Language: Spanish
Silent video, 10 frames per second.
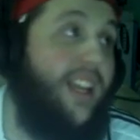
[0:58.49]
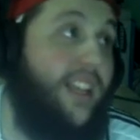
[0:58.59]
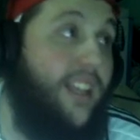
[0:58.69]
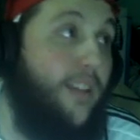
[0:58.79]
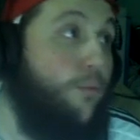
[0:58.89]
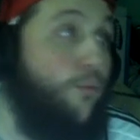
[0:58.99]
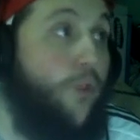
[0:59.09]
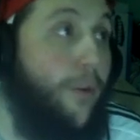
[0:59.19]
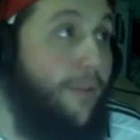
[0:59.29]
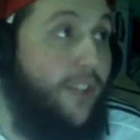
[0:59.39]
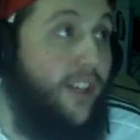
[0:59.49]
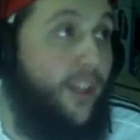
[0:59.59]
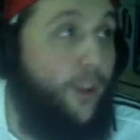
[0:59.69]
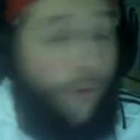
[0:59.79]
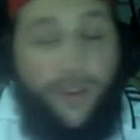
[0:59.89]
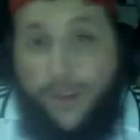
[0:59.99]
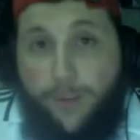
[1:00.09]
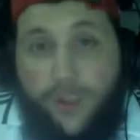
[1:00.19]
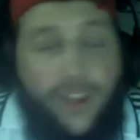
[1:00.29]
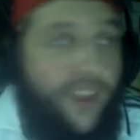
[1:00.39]
¿Y cómo vamos a elegir los
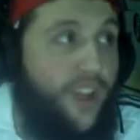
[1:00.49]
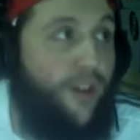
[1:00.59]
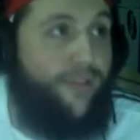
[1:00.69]
jugadores? Muy sencillo.